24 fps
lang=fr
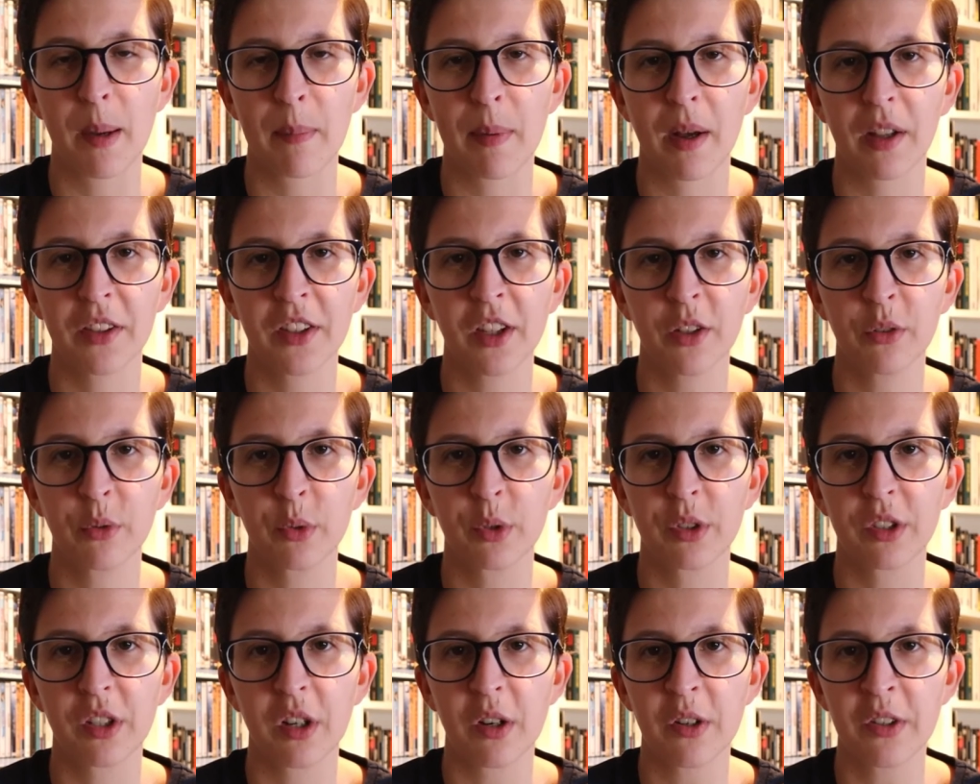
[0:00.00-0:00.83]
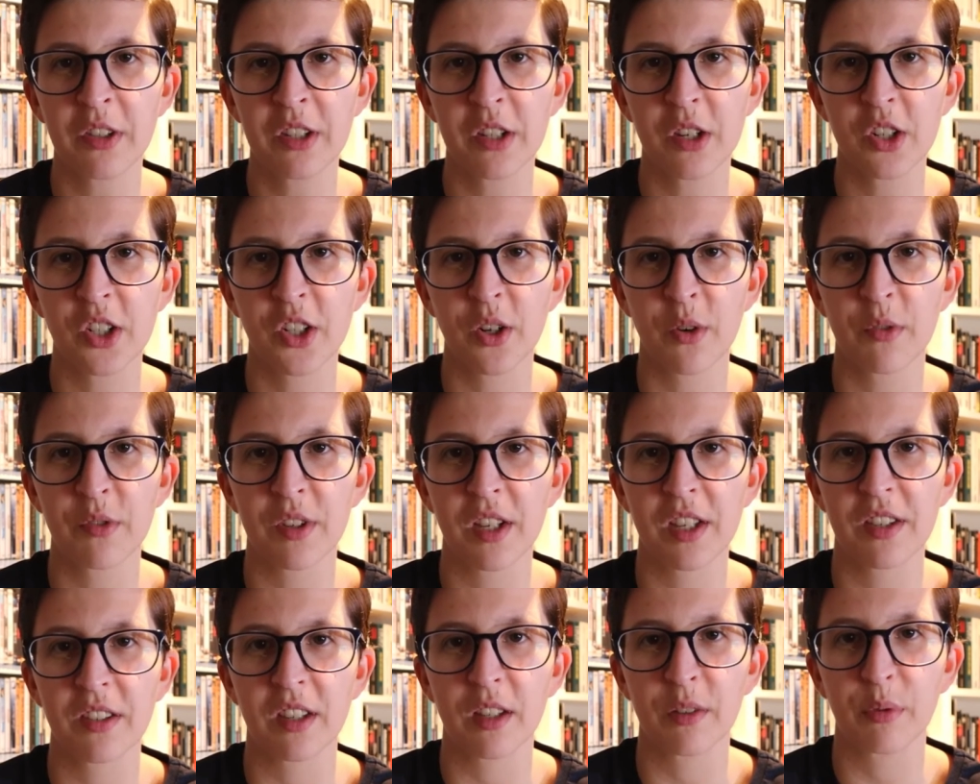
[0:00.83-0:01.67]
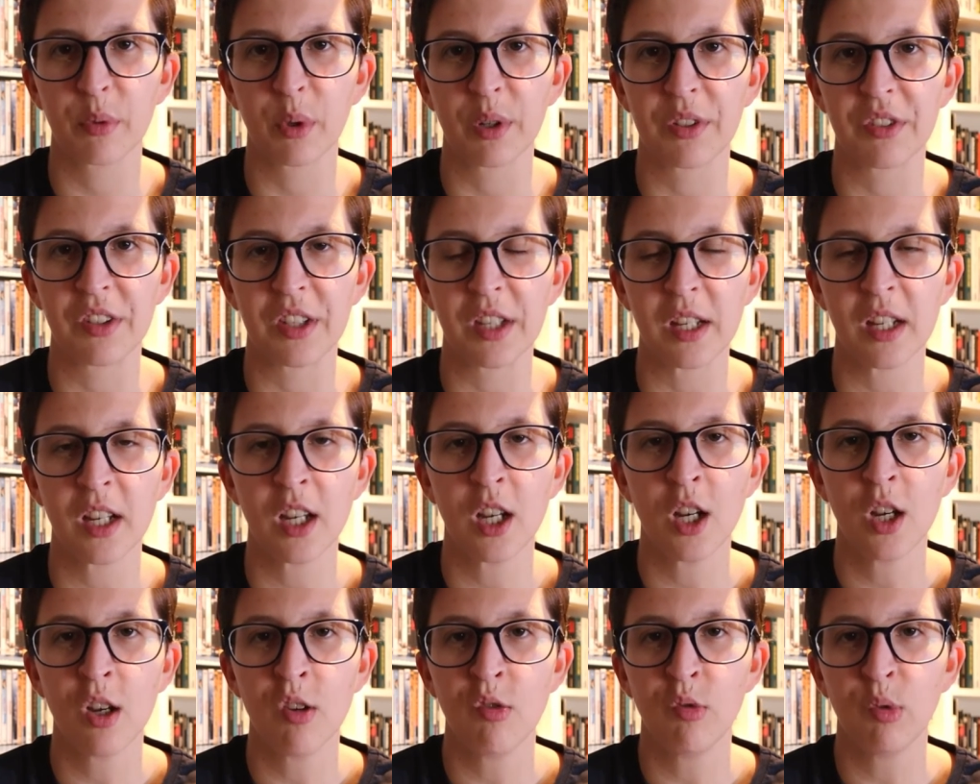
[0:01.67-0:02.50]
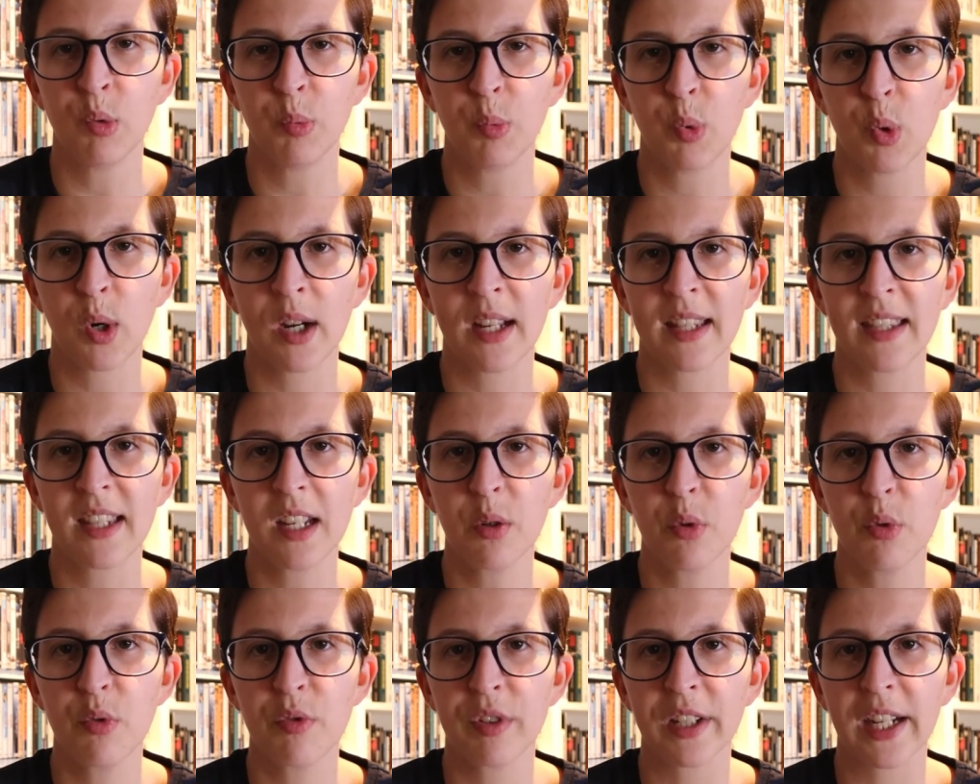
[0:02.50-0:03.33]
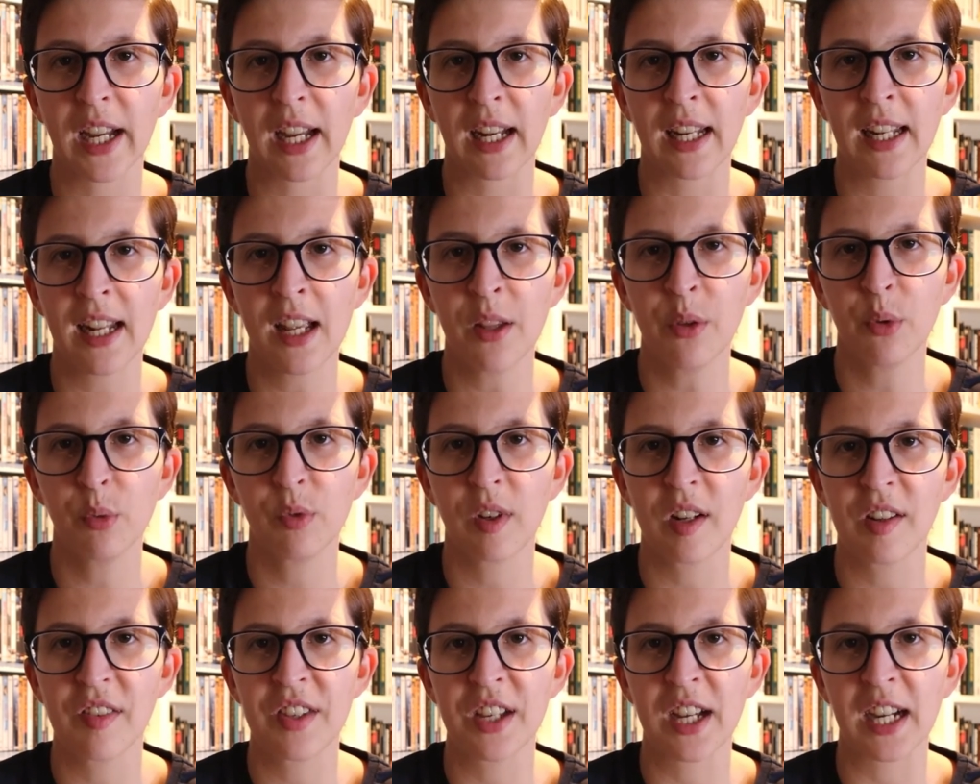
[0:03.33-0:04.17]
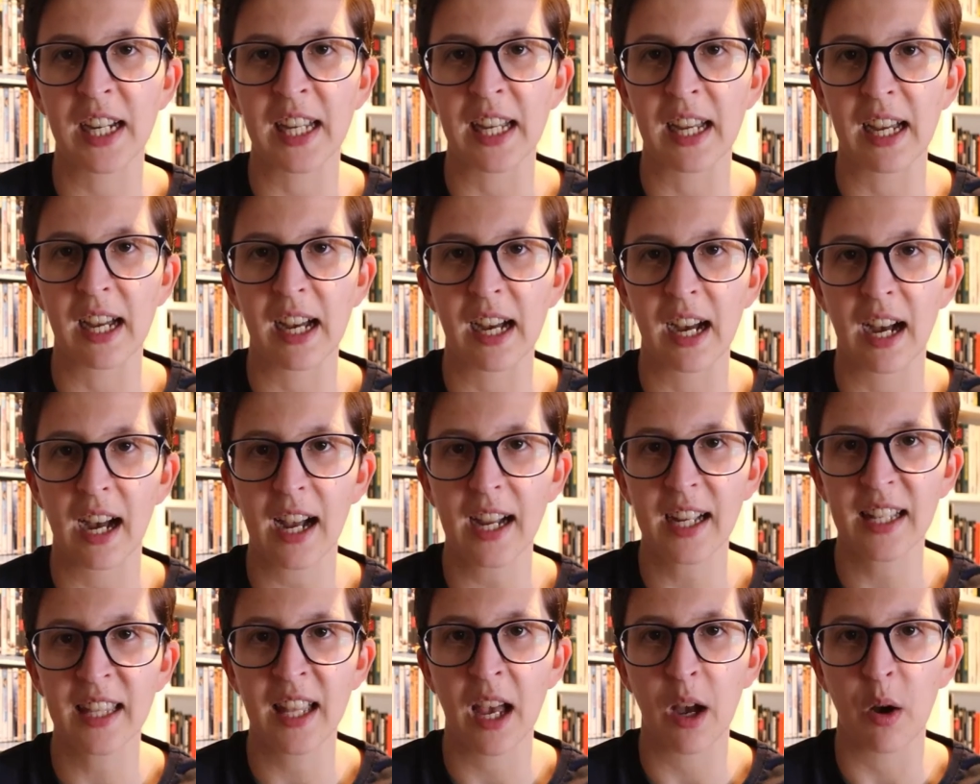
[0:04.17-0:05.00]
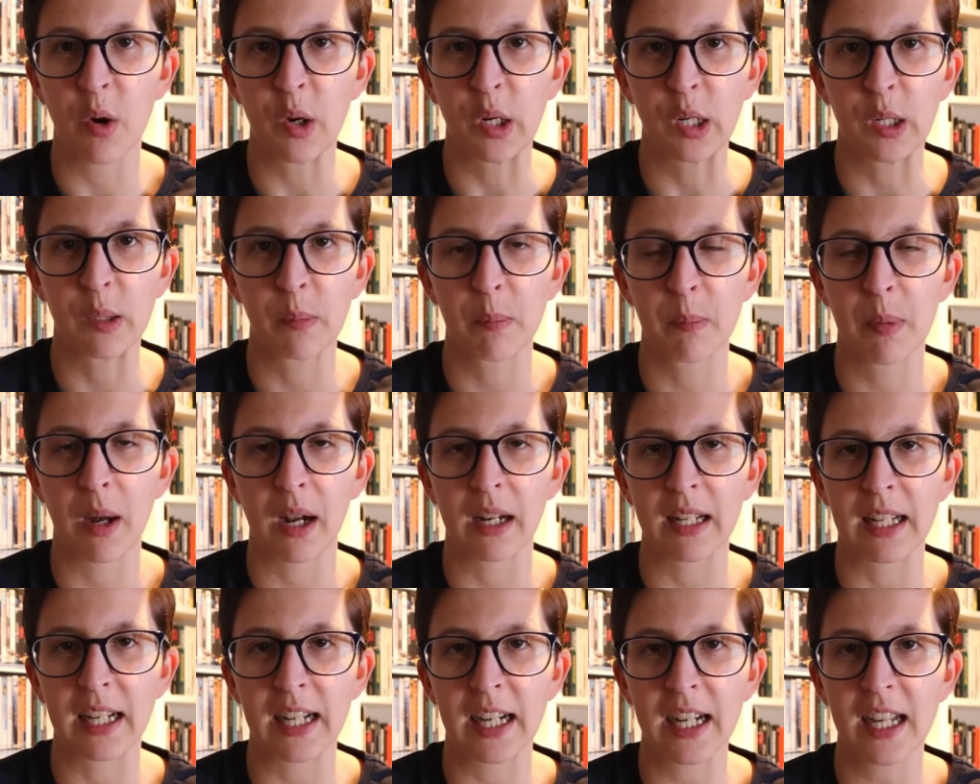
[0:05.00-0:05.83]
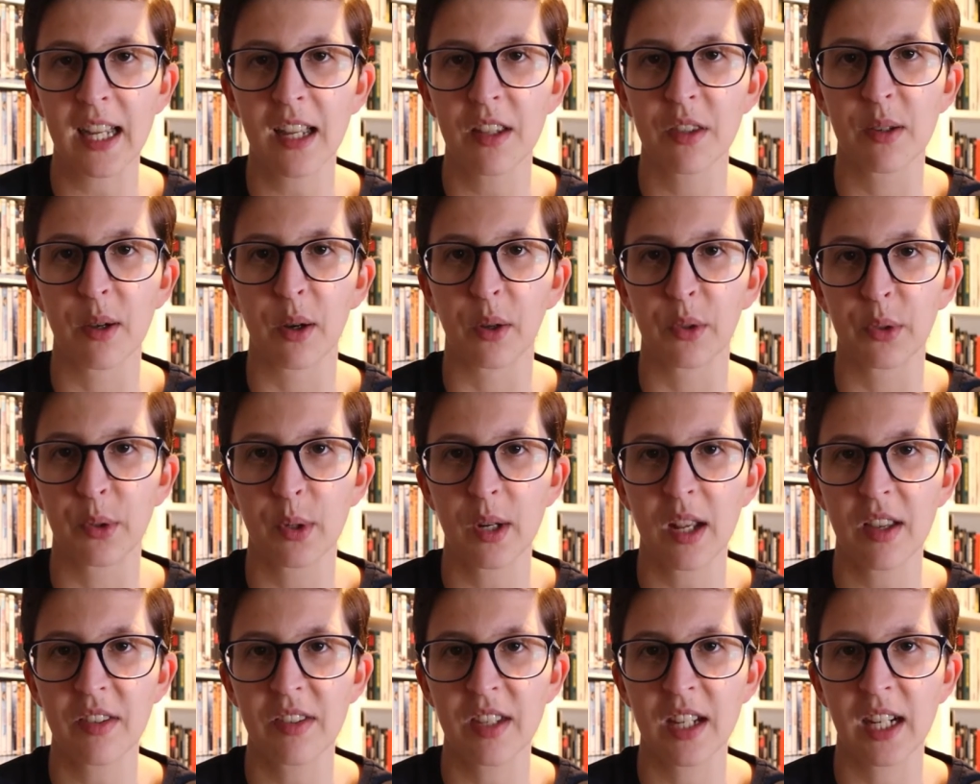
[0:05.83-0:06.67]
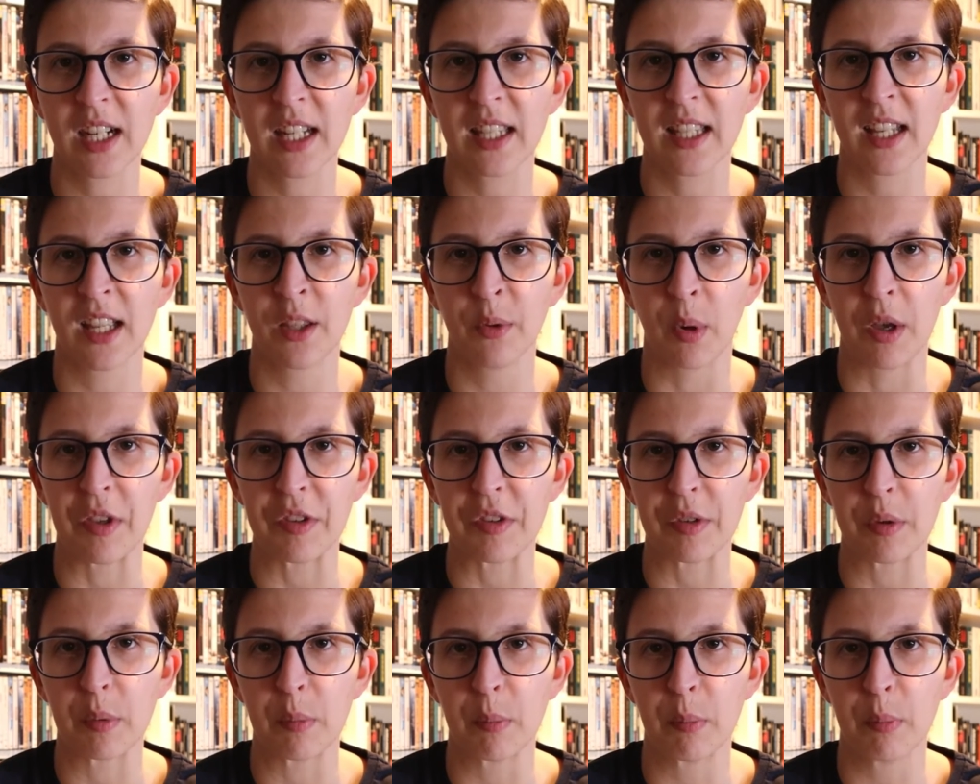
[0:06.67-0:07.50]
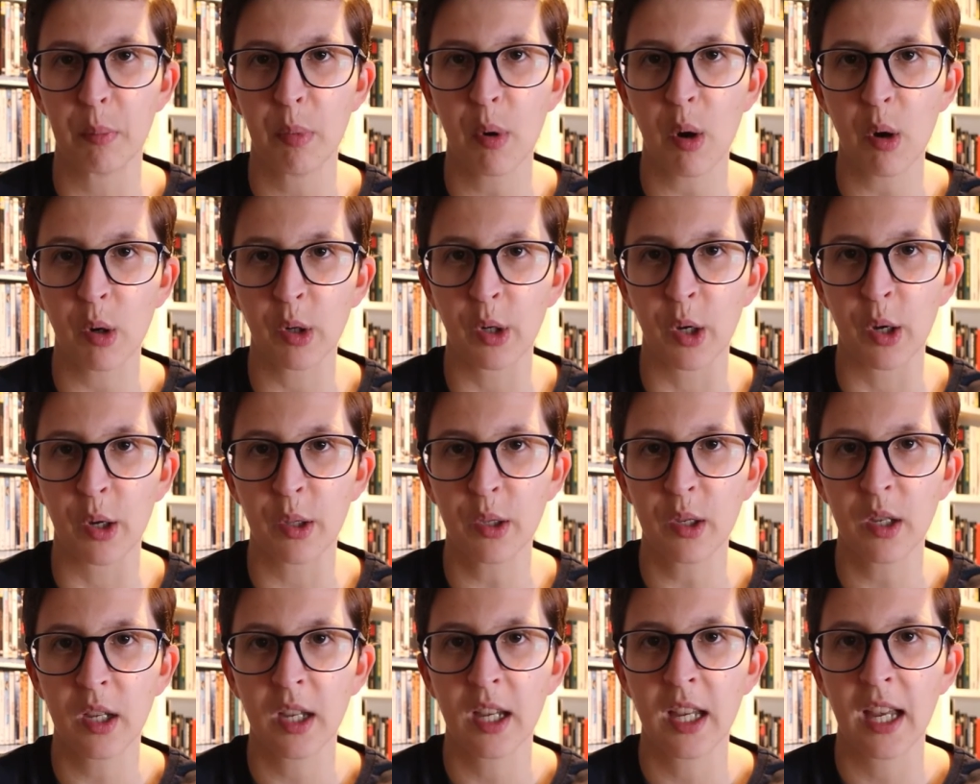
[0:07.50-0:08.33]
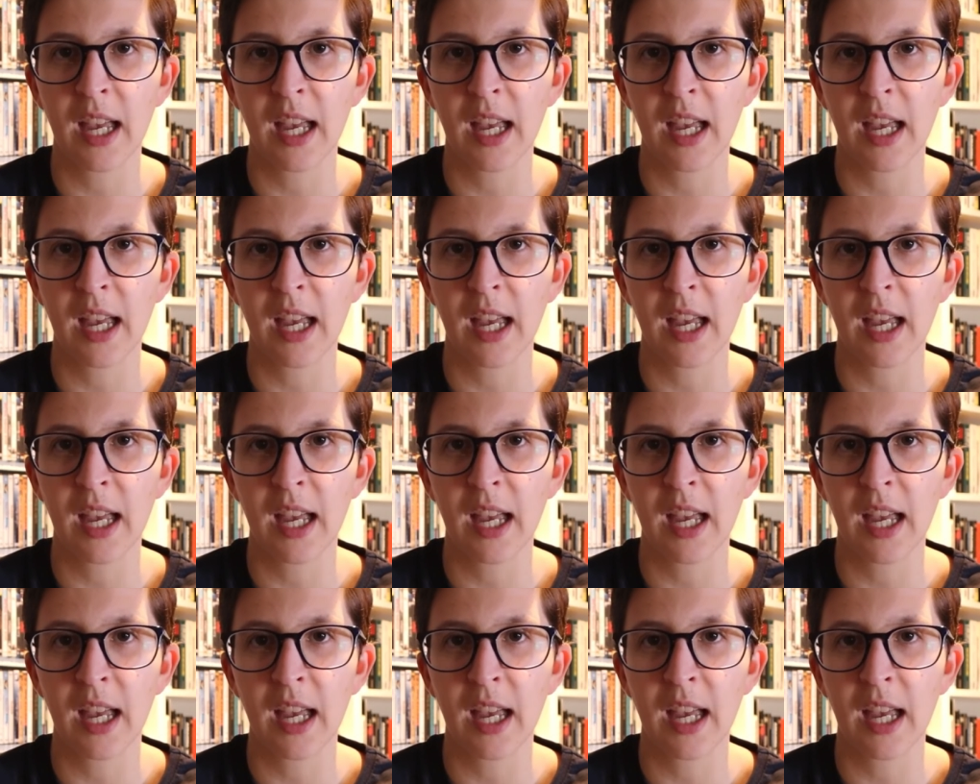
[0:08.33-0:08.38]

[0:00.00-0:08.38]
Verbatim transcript: mais à partir du 31 janvier cette fois-ci, vous pourrez découvrir la nouvelle série Ragnarok par les créateurs de la série danoise Borgen,